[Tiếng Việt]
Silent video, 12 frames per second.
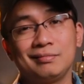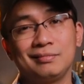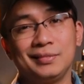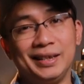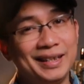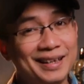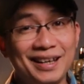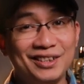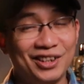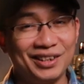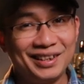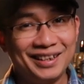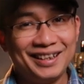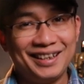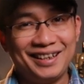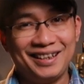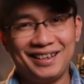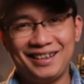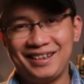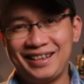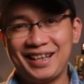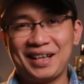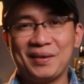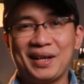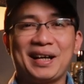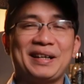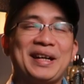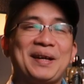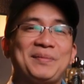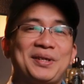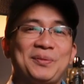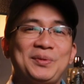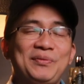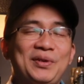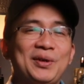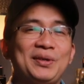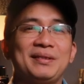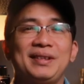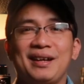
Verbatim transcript: đến đây là hết rồi à, hẹn gặp lại các anh em trong những video tiếp